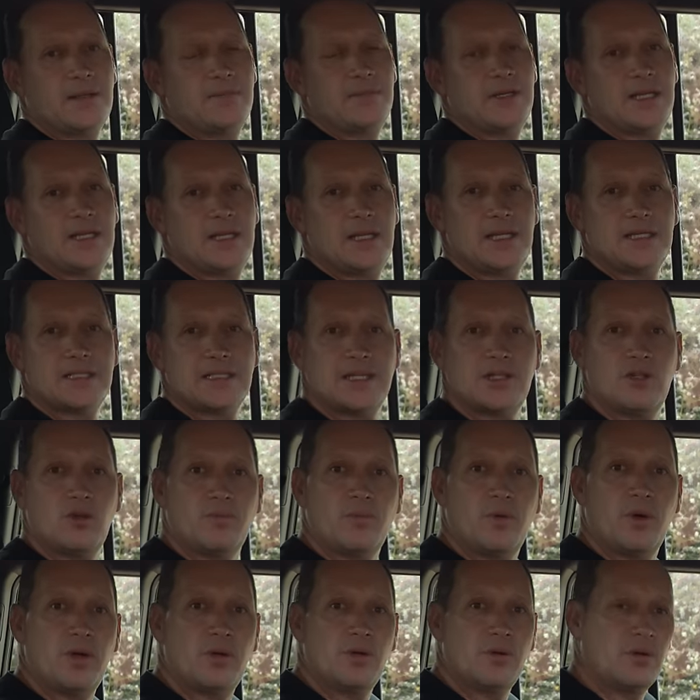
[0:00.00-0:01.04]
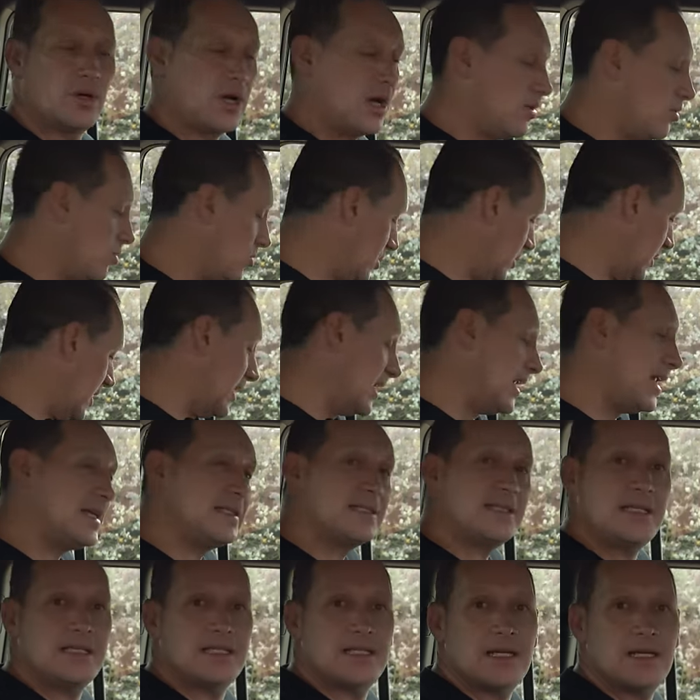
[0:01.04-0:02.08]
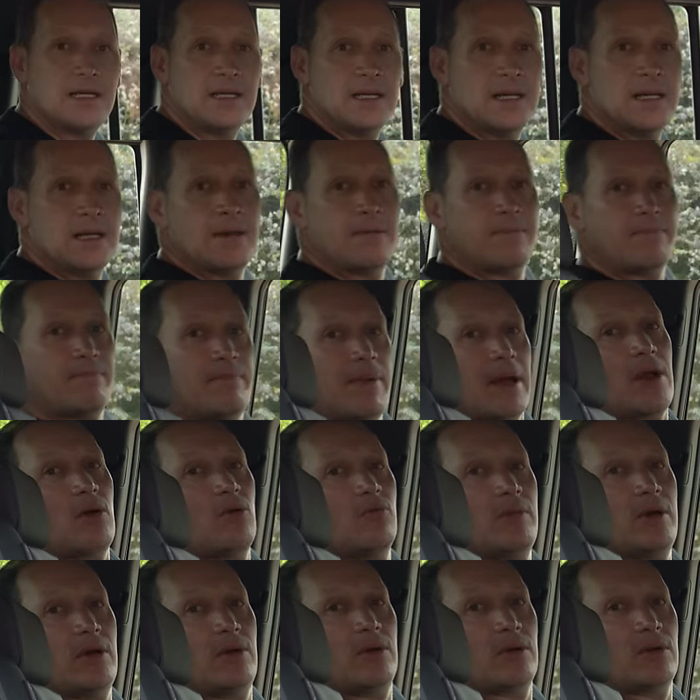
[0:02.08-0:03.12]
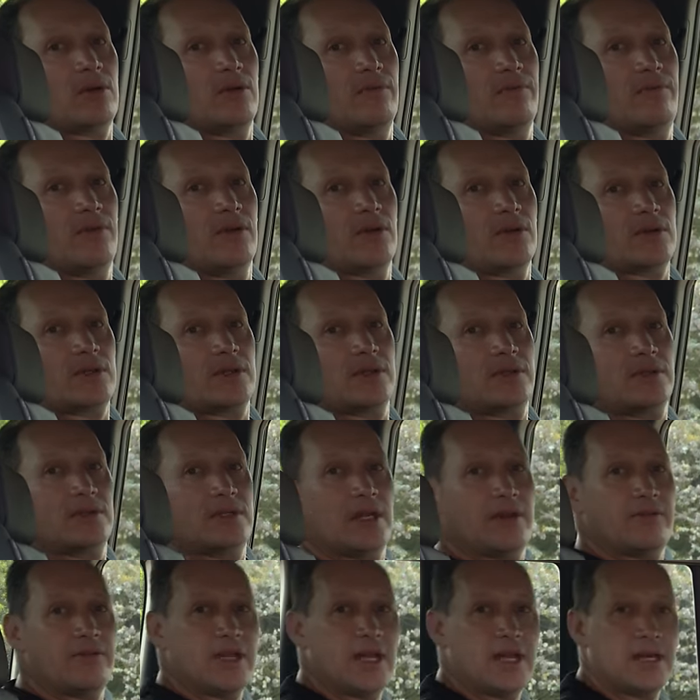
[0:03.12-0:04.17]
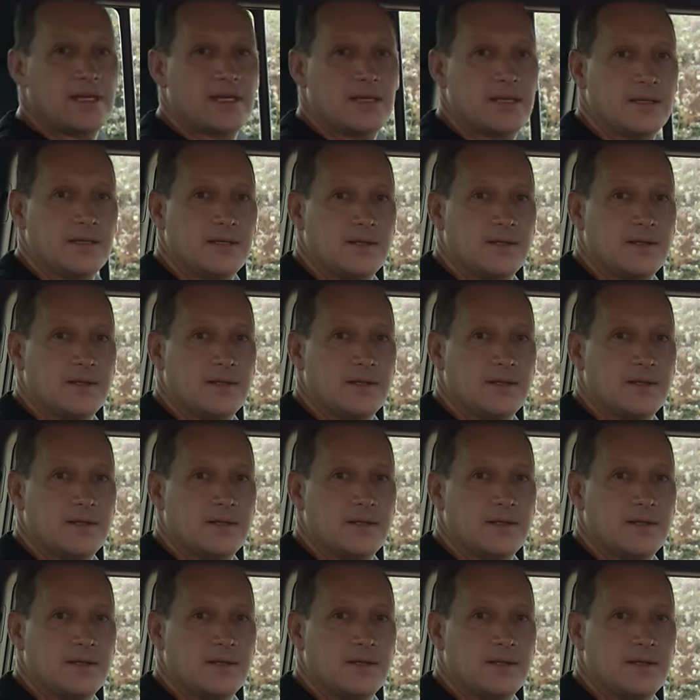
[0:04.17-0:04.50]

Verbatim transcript: también es que yo puedo ajustar la silla para un mejor confort de viaje.